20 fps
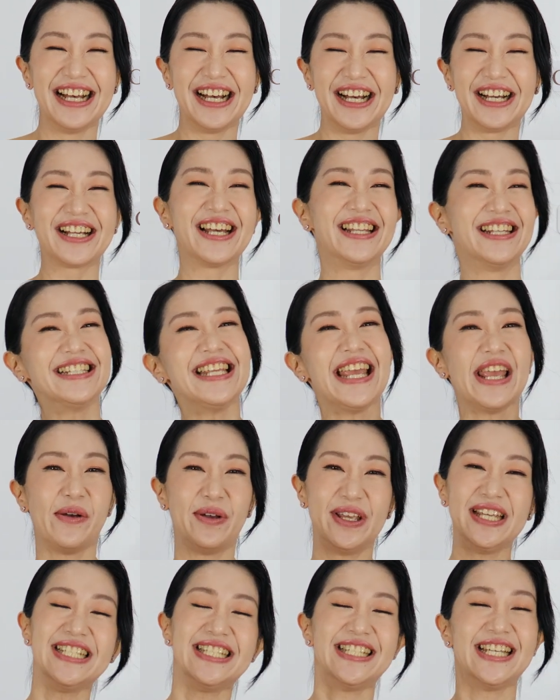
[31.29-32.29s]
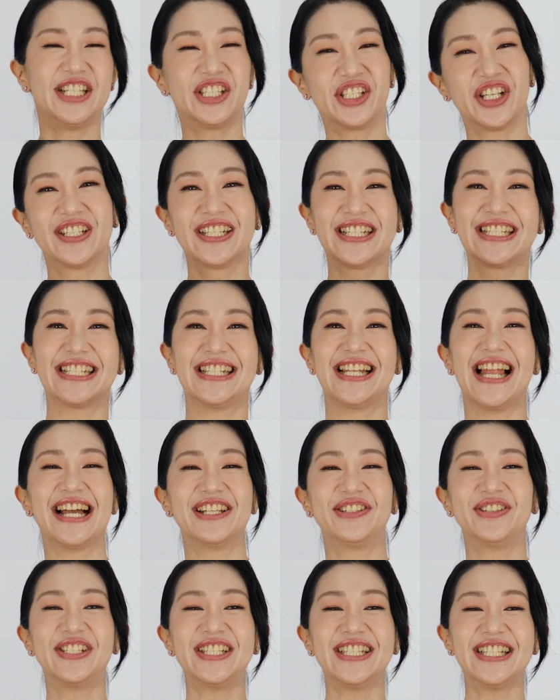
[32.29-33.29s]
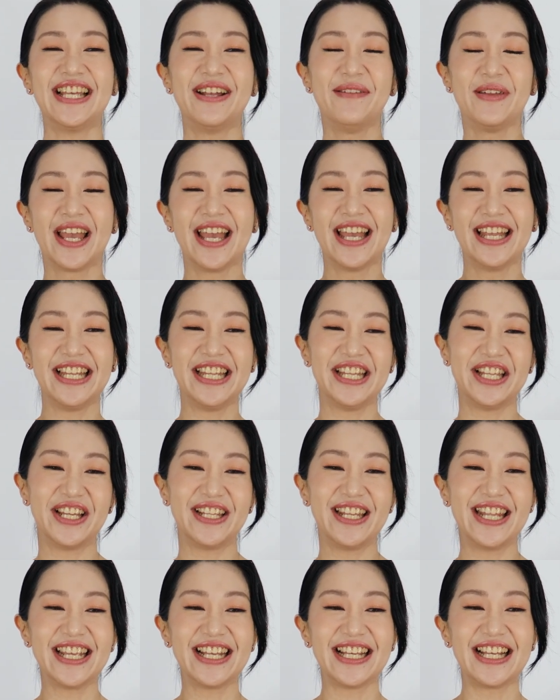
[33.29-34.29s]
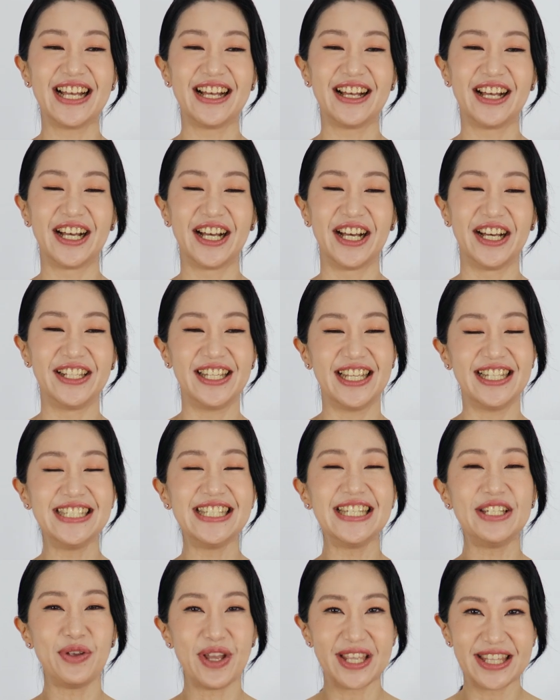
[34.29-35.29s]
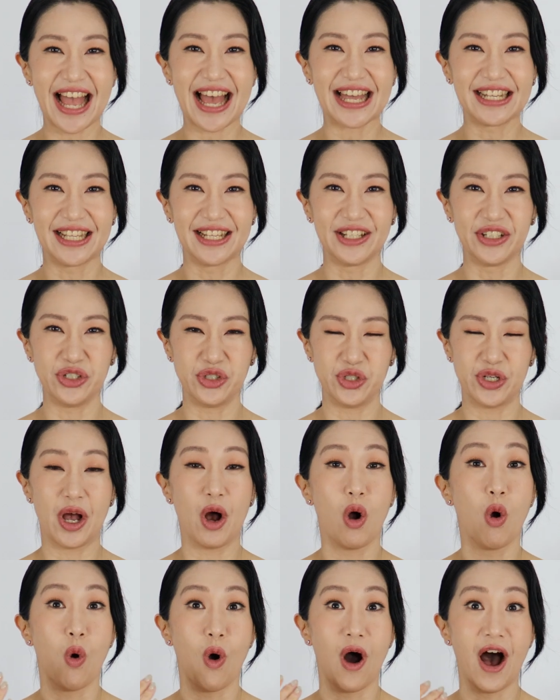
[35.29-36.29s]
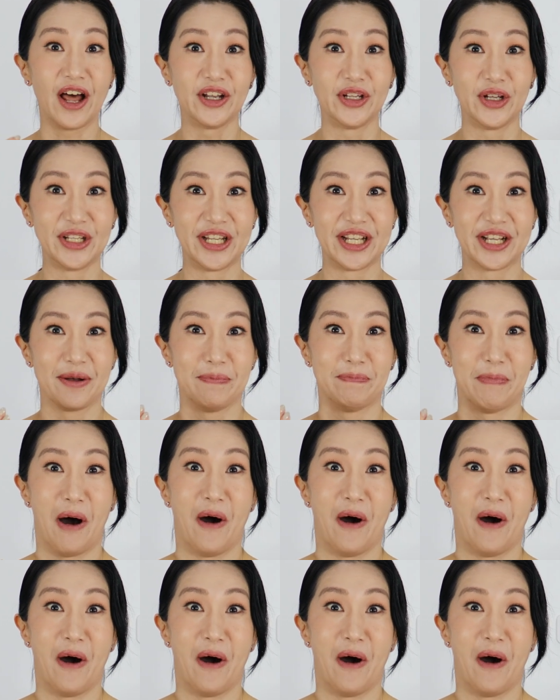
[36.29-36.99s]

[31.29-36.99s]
呃，可能也有一些忠实啦，就是你的那个呃年纪越大呢，你需要花的那个